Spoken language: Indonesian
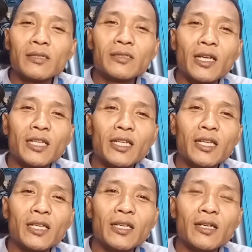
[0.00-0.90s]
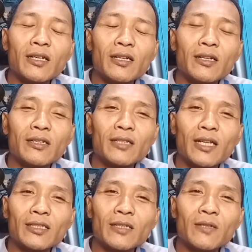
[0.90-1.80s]
dan ini uh,
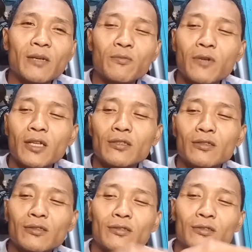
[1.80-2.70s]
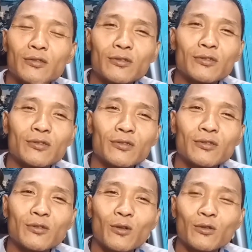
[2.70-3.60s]
nanti yang buat
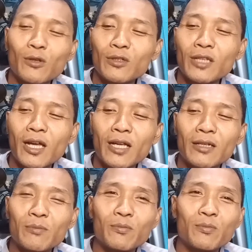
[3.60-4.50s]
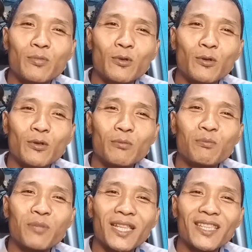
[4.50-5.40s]
contohnya burung
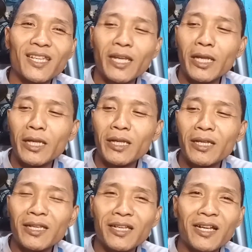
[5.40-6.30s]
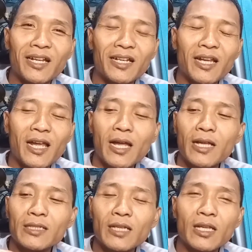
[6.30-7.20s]
emprit ini
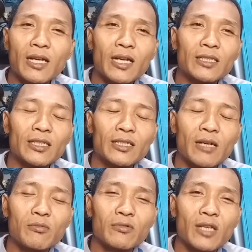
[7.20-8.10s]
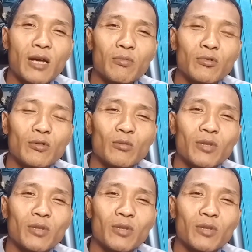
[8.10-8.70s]
karena saya kan tidak punya burung